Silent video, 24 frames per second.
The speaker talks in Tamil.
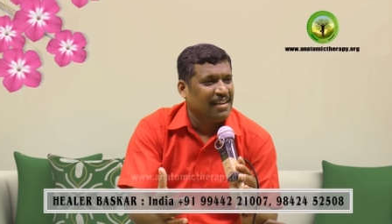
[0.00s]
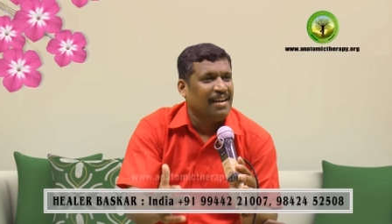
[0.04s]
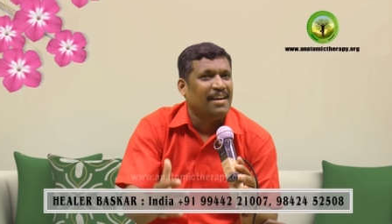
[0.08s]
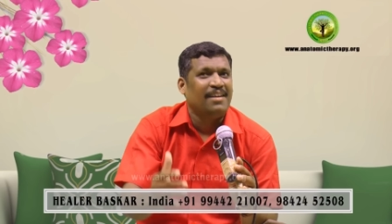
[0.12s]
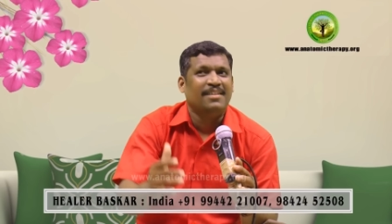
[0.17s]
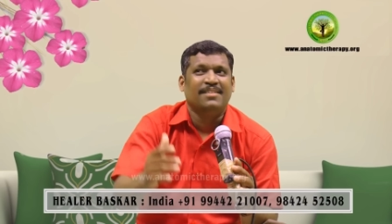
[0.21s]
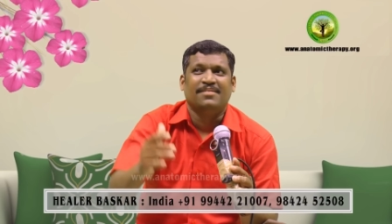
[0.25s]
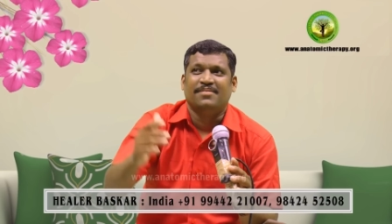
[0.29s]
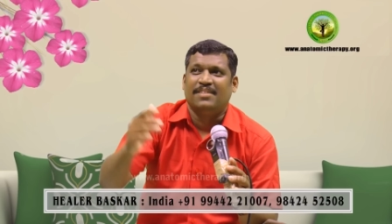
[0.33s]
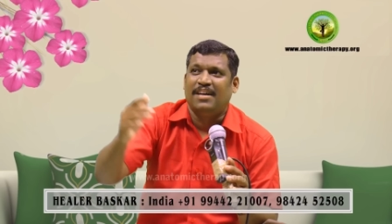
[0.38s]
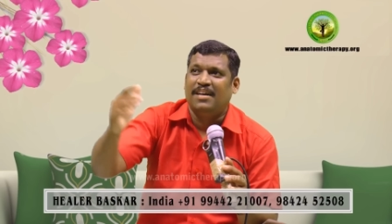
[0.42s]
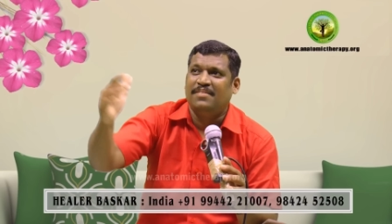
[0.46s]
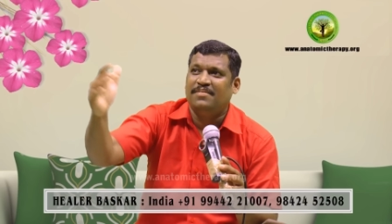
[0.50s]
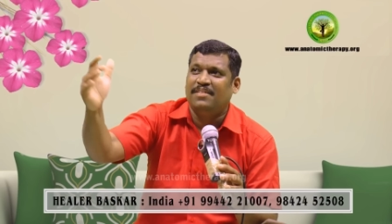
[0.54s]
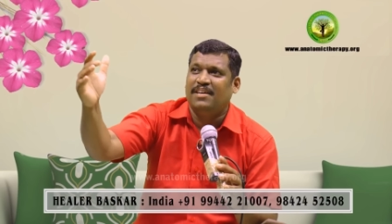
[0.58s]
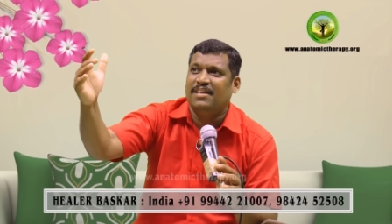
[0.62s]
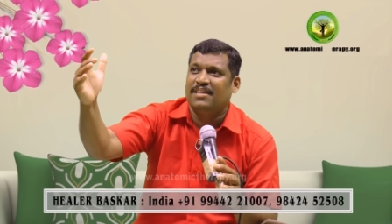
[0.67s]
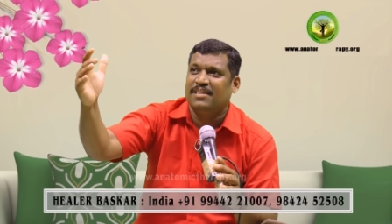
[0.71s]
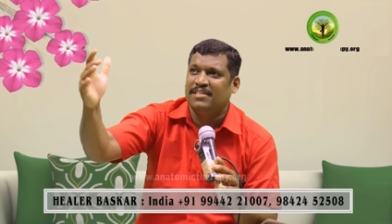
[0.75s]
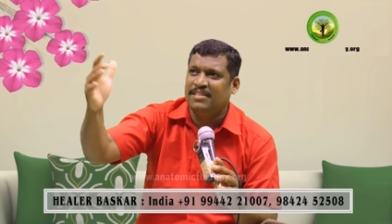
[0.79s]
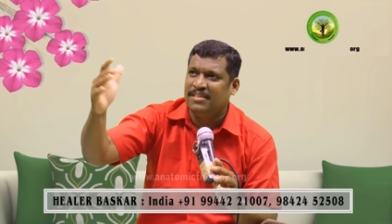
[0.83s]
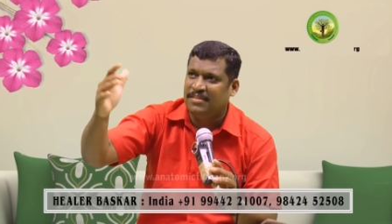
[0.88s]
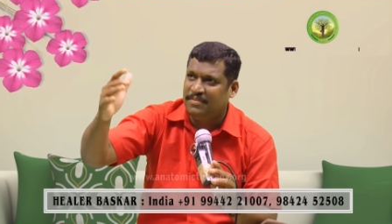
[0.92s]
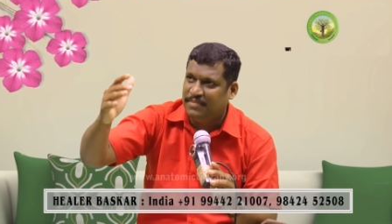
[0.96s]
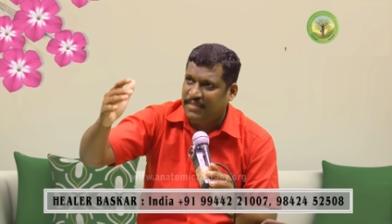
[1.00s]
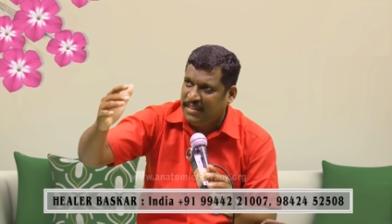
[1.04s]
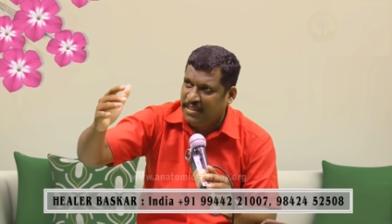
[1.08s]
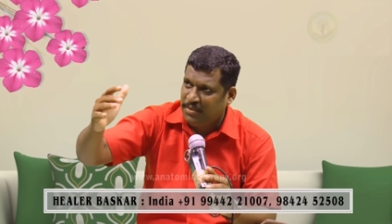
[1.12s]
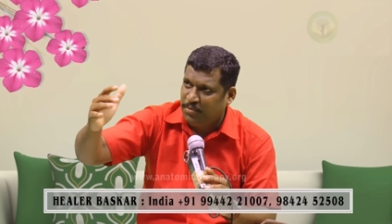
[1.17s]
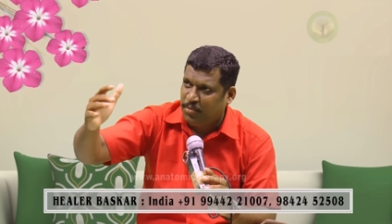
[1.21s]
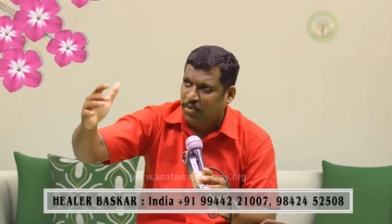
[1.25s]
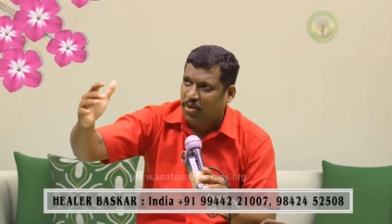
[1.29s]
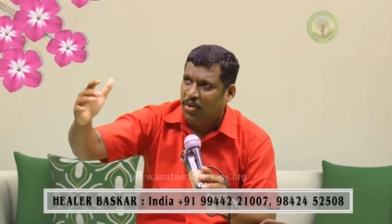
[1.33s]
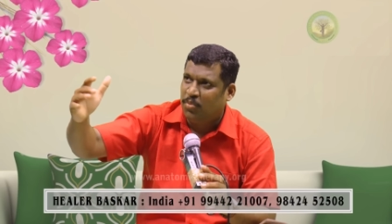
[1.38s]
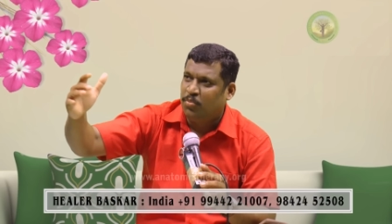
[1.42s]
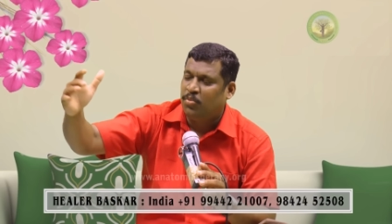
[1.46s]
காடு வா வாங்குது
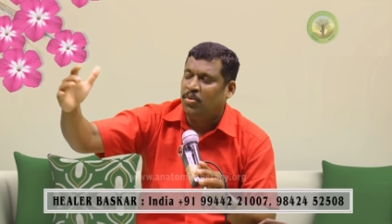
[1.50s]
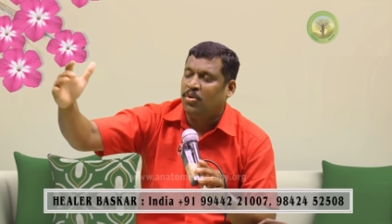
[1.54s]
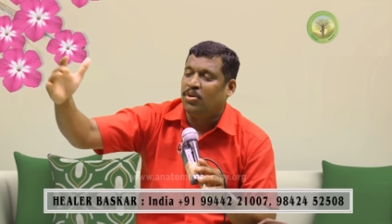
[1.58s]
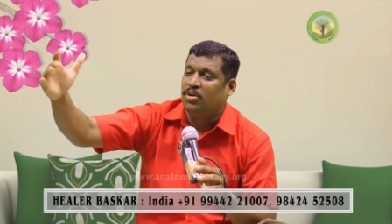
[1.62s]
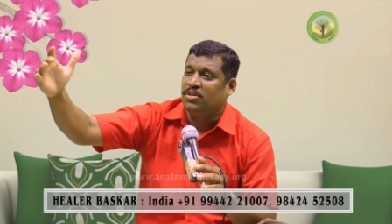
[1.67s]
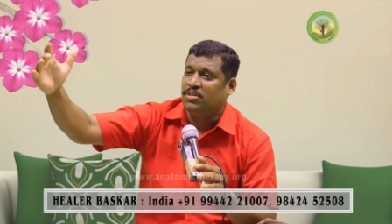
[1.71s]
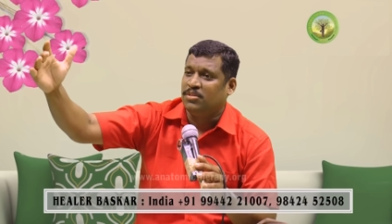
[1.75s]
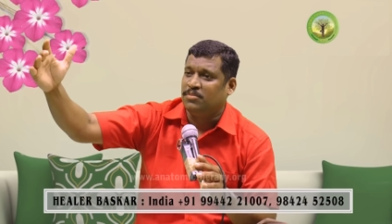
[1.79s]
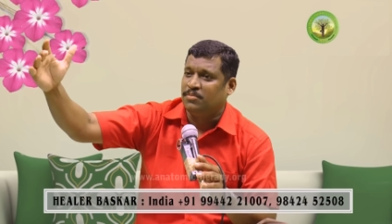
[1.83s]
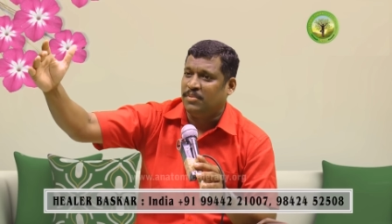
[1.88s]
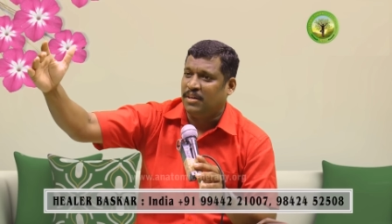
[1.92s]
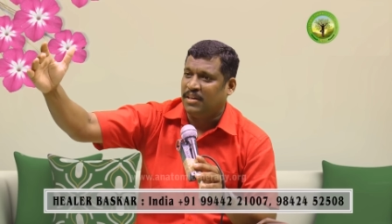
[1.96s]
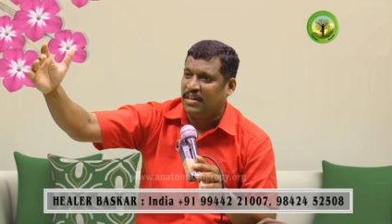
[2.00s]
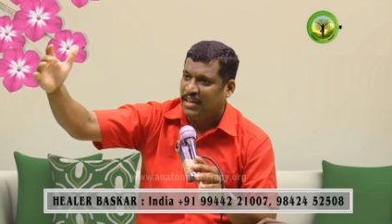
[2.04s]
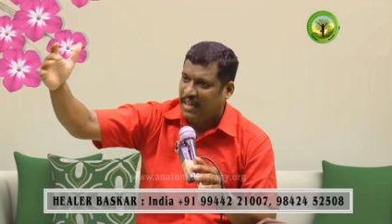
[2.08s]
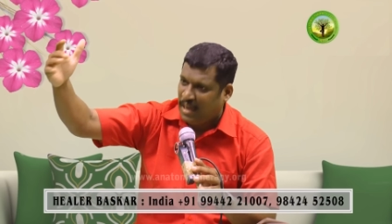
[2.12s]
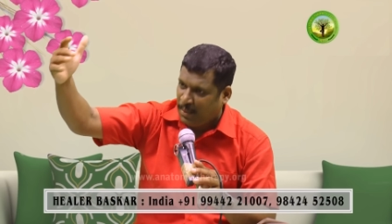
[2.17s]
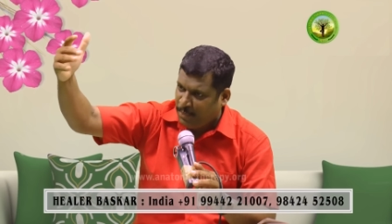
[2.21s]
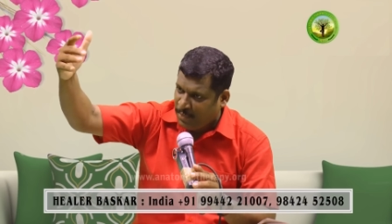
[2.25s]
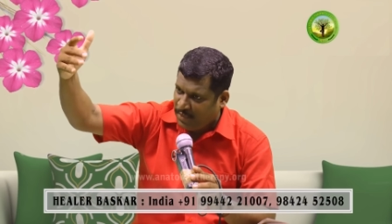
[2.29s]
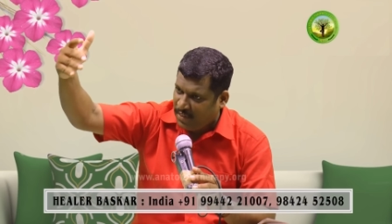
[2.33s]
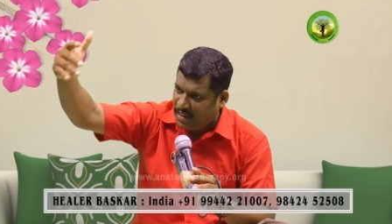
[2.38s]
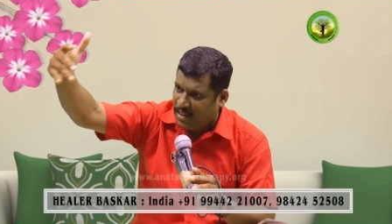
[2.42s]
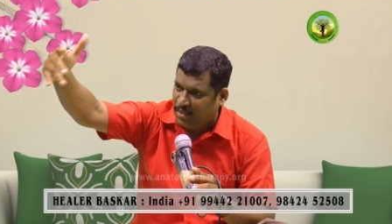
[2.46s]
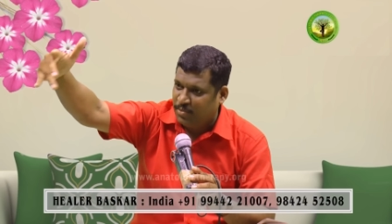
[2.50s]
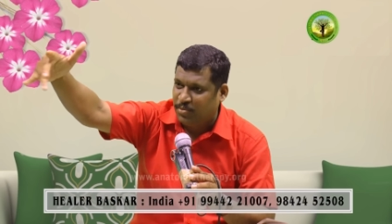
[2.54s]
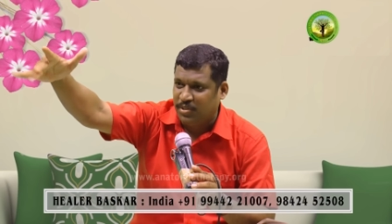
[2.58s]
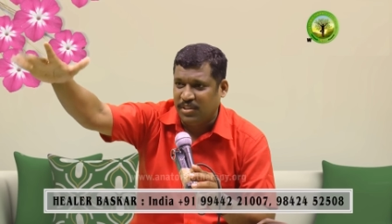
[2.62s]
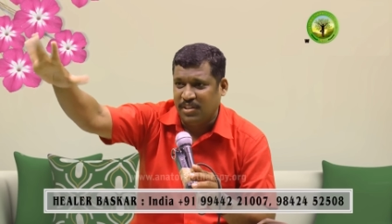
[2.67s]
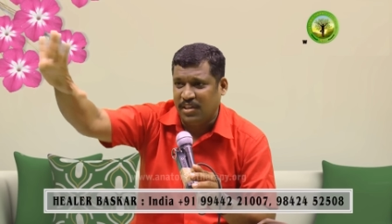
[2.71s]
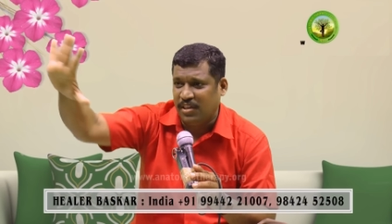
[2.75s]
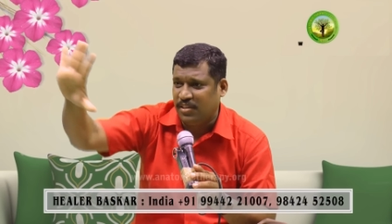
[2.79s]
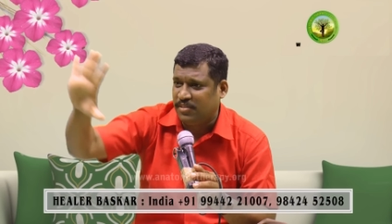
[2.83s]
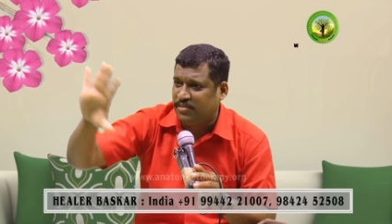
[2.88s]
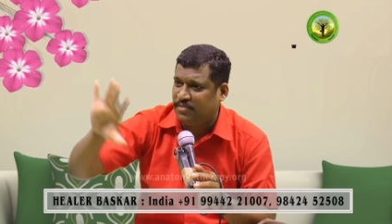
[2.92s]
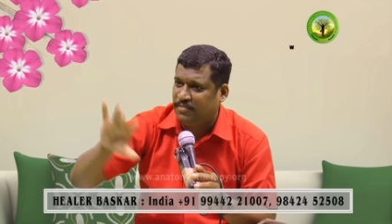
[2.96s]
வீடு போக போகுதும்பாங்க அப்போ வெல்ல
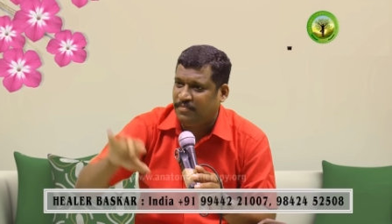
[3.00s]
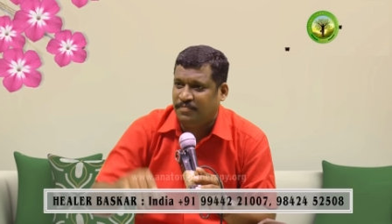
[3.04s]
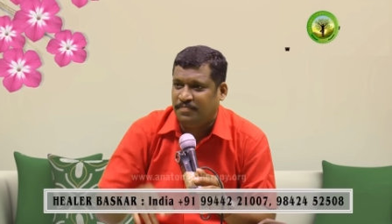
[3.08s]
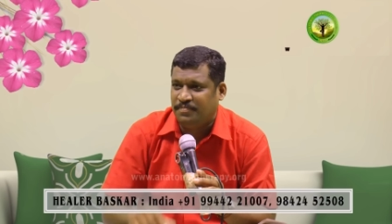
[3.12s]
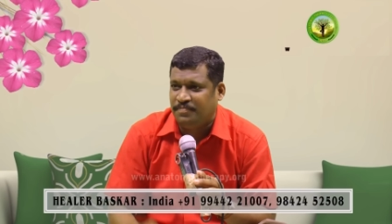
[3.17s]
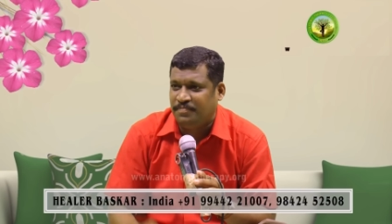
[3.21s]
முடியாது